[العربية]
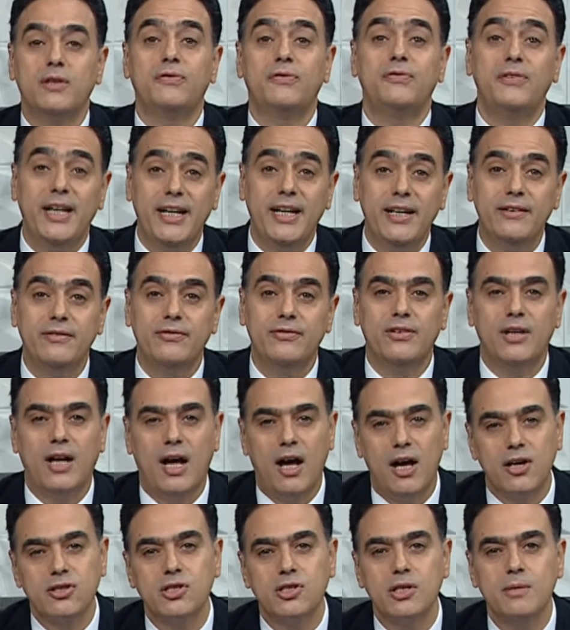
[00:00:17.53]
فين في
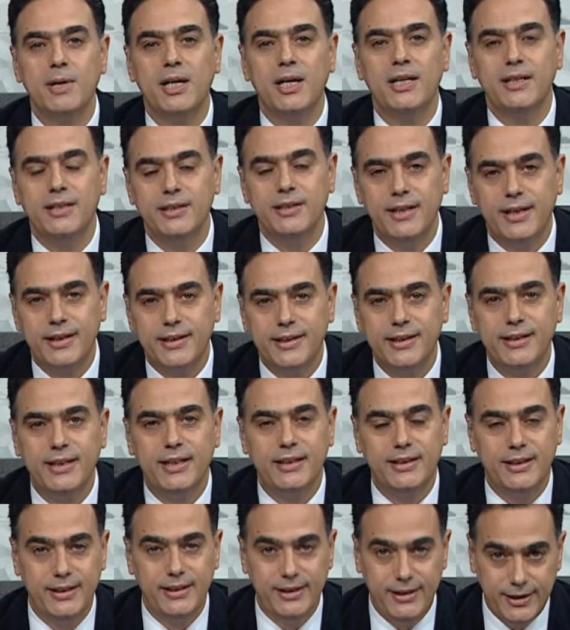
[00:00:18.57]
العاصمه الاداريه
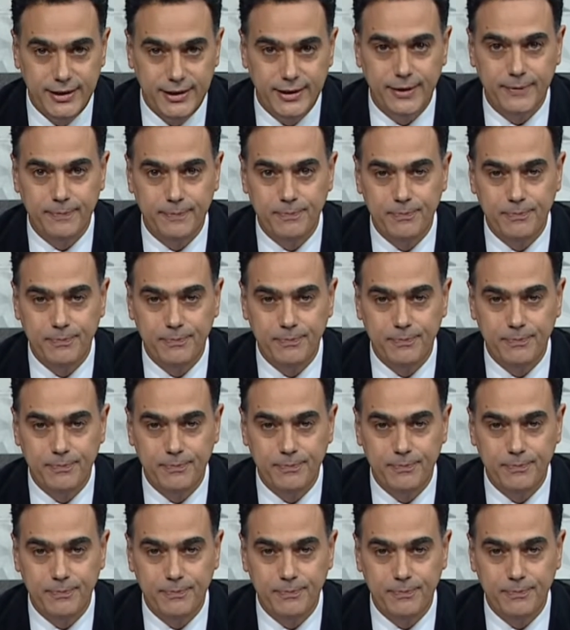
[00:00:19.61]
الجديده